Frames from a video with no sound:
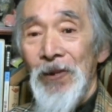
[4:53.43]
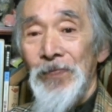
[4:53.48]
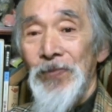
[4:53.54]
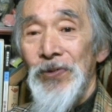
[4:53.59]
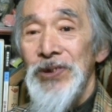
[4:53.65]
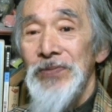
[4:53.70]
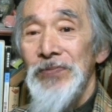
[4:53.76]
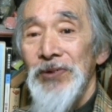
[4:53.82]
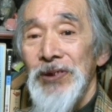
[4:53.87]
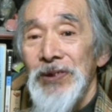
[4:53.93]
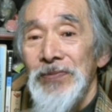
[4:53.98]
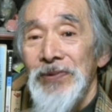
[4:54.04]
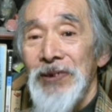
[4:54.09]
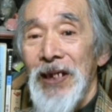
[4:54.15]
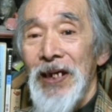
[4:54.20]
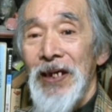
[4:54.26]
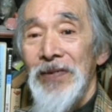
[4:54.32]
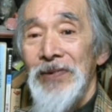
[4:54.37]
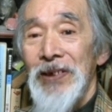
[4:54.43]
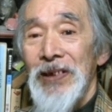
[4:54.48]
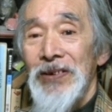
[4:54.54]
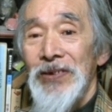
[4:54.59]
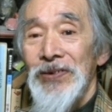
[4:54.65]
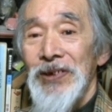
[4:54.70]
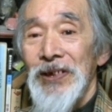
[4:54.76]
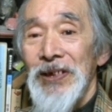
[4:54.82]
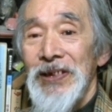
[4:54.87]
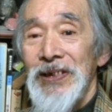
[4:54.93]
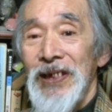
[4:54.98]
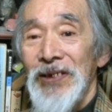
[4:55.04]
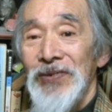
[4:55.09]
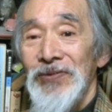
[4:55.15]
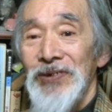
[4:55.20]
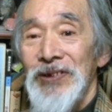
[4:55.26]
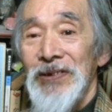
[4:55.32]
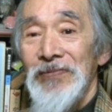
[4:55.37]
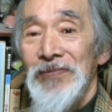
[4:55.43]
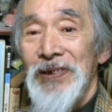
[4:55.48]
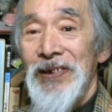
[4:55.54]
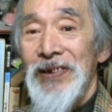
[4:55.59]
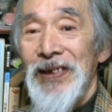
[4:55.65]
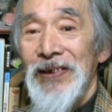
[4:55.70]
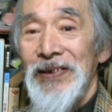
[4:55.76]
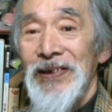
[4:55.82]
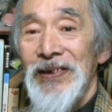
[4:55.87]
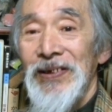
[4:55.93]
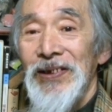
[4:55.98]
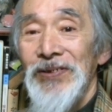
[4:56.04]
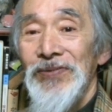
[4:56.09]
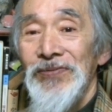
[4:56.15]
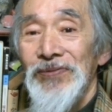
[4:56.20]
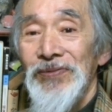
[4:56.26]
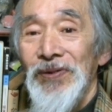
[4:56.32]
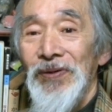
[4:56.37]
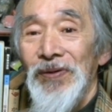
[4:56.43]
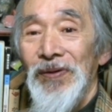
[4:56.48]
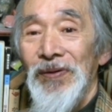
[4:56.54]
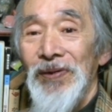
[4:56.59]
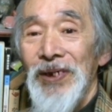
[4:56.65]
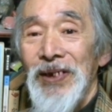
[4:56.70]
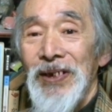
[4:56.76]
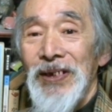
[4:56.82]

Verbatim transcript: もしも自分が亡くなった時にちゃんとしてくださいねっていうのを